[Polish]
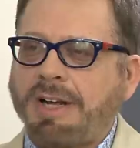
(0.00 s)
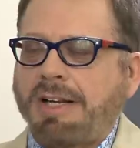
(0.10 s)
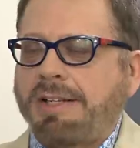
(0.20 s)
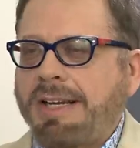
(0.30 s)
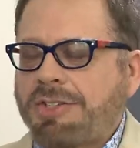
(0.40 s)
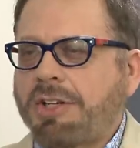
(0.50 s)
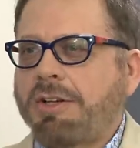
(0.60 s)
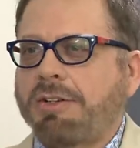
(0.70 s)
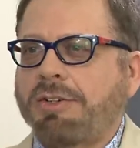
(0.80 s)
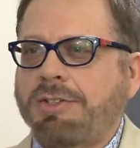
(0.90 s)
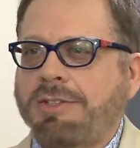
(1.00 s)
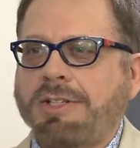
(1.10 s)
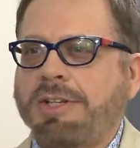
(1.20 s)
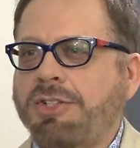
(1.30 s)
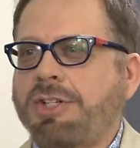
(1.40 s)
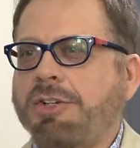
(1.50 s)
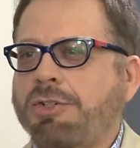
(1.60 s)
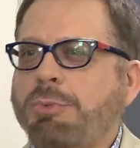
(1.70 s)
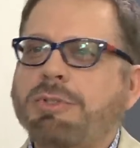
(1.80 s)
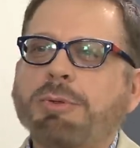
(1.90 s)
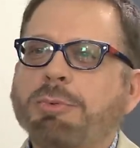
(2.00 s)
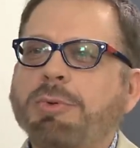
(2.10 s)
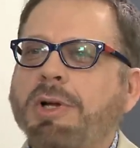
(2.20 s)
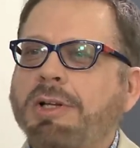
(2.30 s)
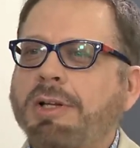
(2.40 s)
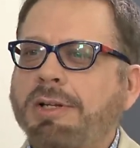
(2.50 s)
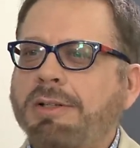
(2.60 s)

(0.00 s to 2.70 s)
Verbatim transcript: Ale dlaczego? rodzice nie chcieli, żebyś zrobił karierę?